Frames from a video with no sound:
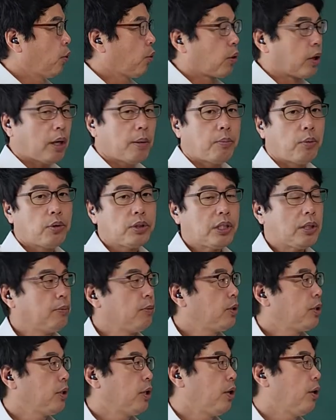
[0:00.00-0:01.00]
이렇게
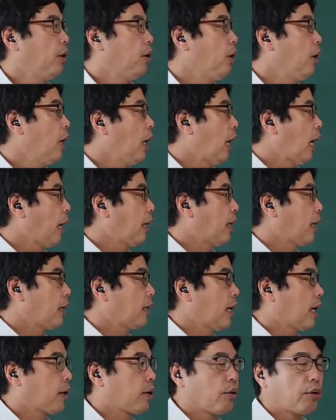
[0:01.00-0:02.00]
보시면요.
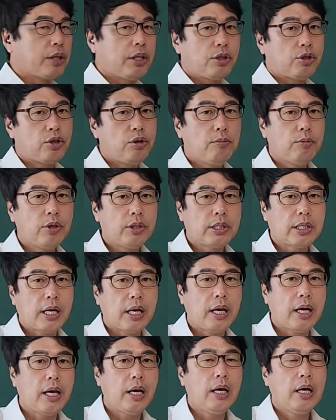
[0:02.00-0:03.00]
한양대학교
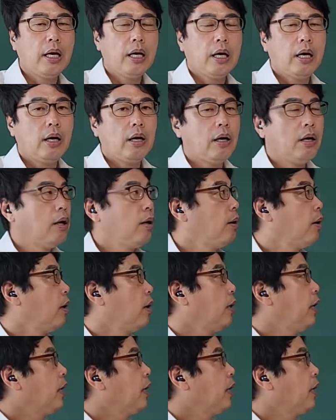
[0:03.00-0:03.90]
기출문제 어,